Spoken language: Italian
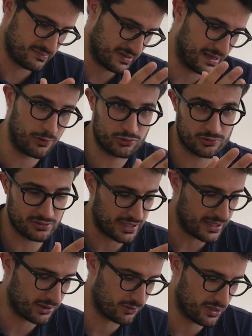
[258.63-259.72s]

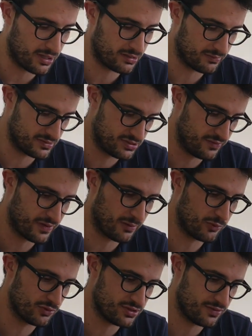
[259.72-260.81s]
Arrotondando, eh, cifra
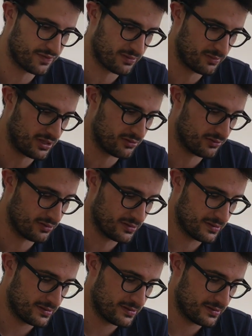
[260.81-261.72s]
più, cifra meno,